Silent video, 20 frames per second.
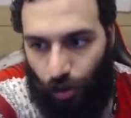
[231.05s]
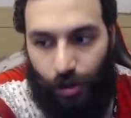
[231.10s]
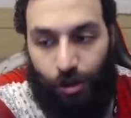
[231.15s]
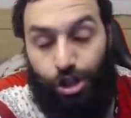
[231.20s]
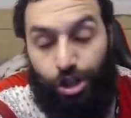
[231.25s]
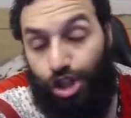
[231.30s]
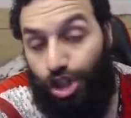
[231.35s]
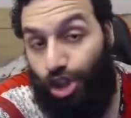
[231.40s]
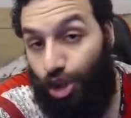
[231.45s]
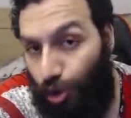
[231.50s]

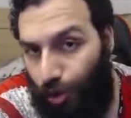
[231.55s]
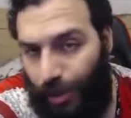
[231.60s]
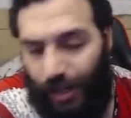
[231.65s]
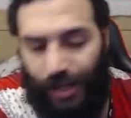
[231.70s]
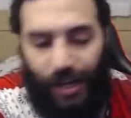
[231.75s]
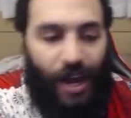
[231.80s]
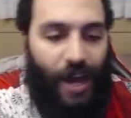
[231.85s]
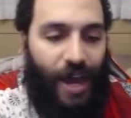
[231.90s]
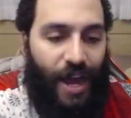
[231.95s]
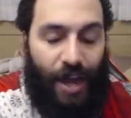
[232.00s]

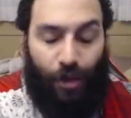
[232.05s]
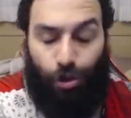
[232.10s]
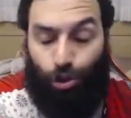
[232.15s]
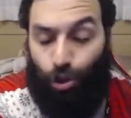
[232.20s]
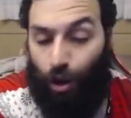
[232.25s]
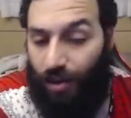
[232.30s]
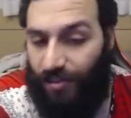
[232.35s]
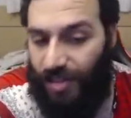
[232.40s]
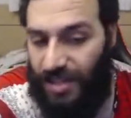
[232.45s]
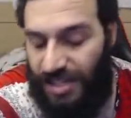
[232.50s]
Shuri é que
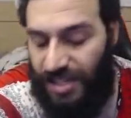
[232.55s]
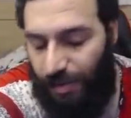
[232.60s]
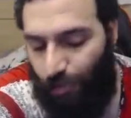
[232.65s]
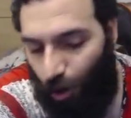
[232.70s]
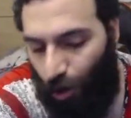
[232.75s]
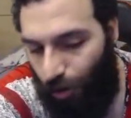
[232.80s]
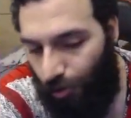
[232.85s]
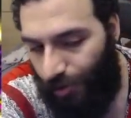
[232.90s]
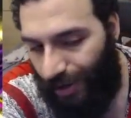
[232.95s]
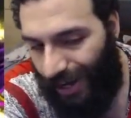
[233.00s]
toda vez que
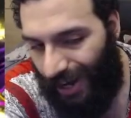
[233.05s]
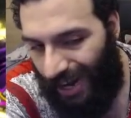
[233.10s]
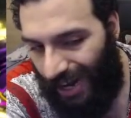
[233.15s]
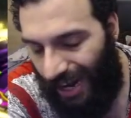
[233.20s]
morre um cara